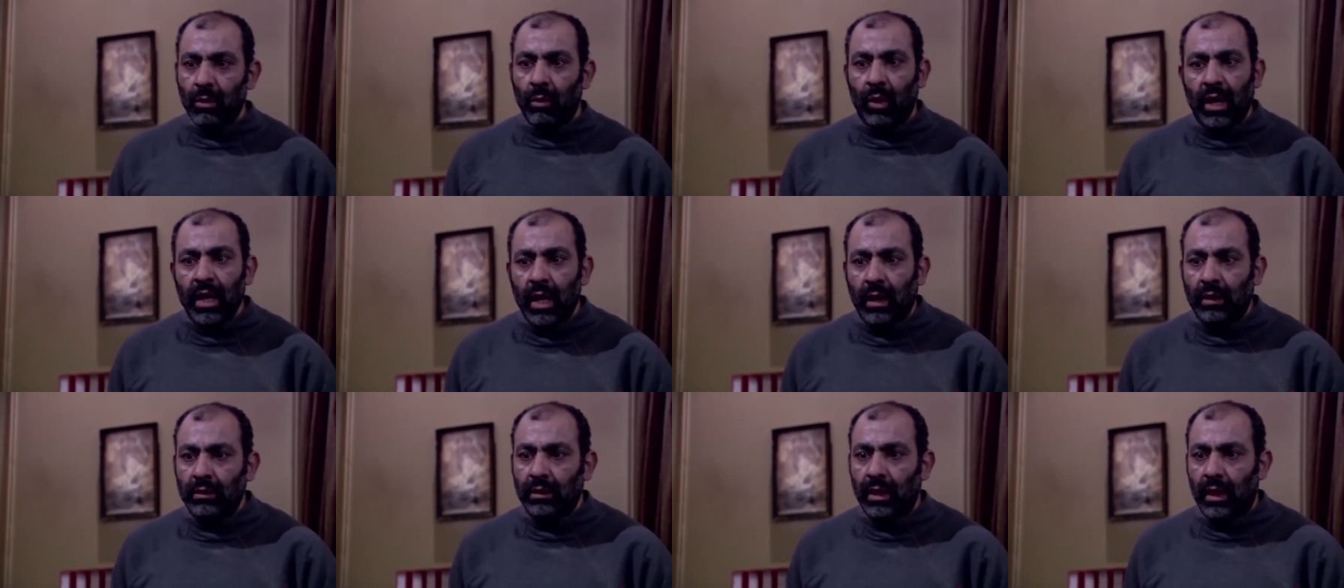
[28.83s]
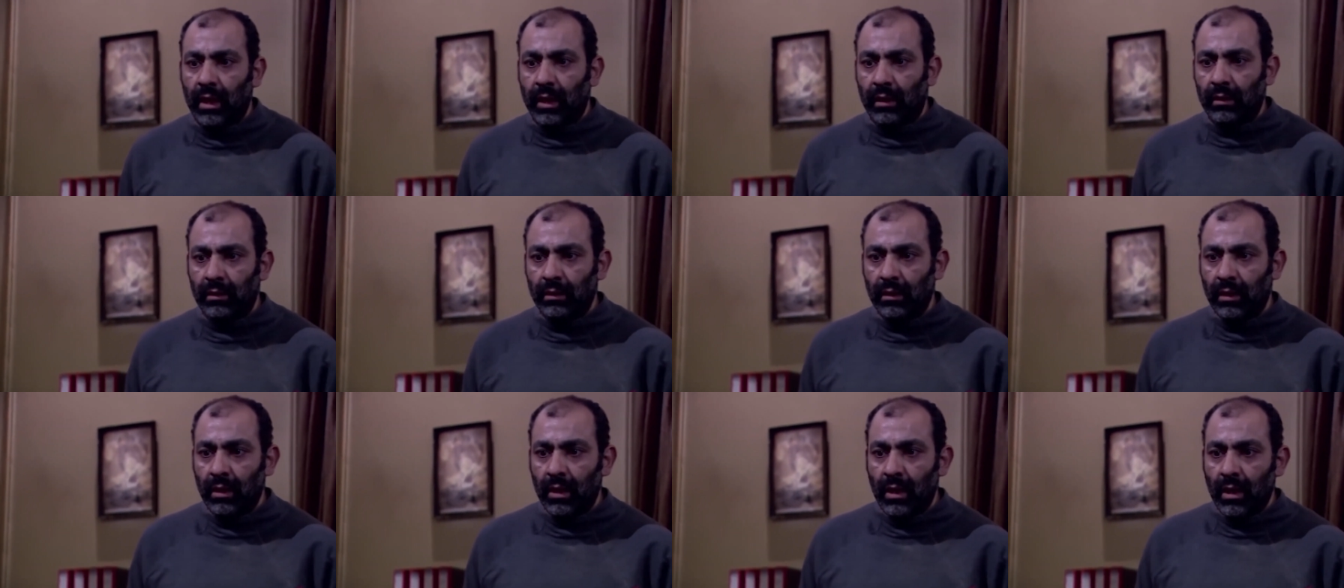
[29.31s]
وأنا قدها
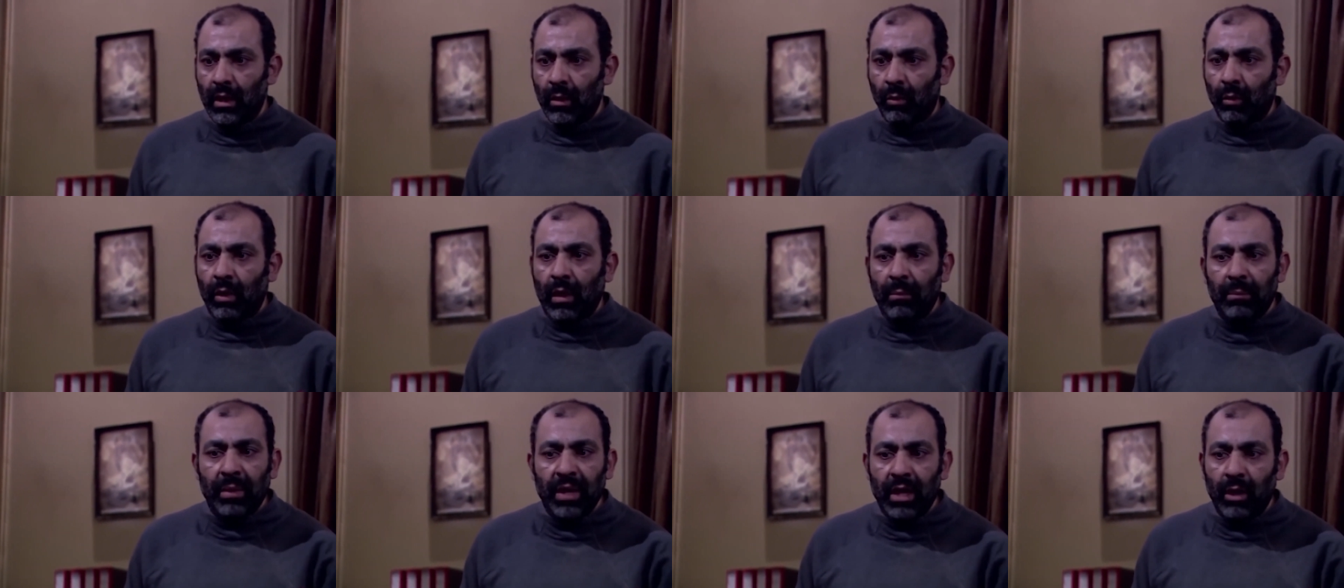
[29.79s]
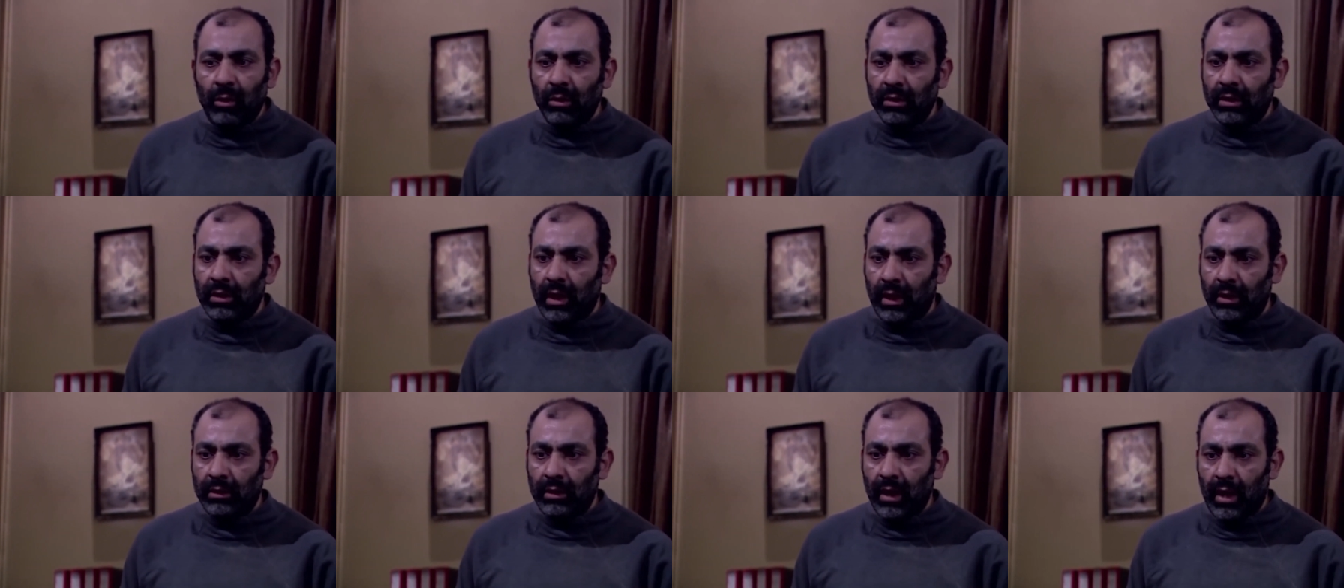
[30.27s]
وربنا
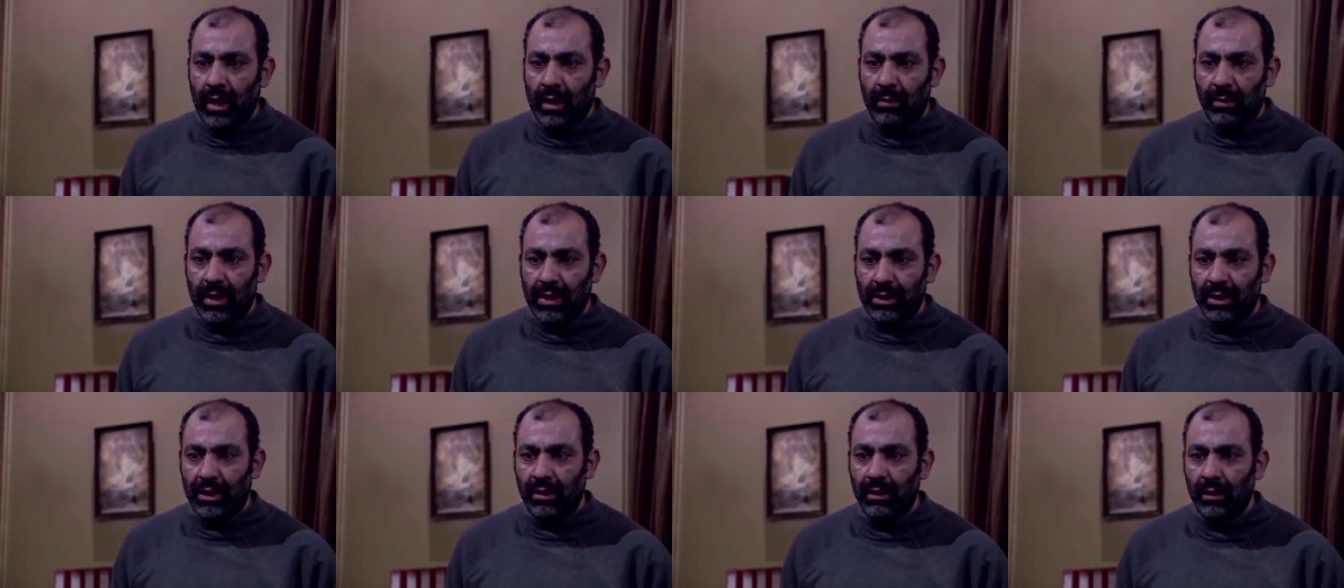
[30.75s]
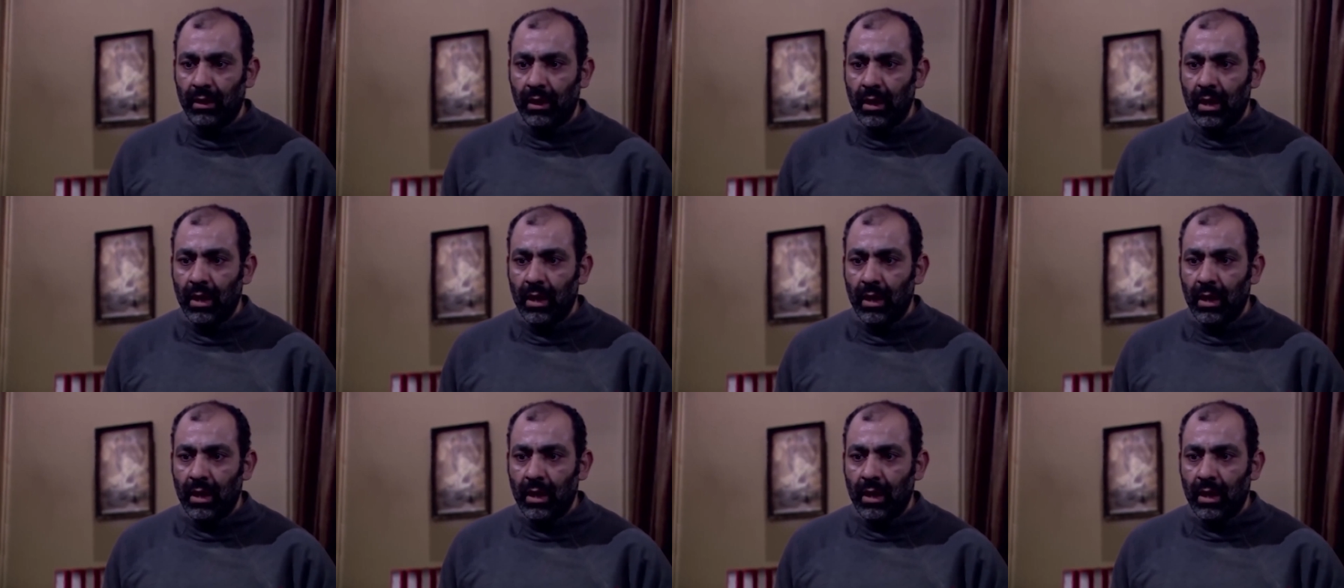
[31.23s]
كنت قدها يا باشا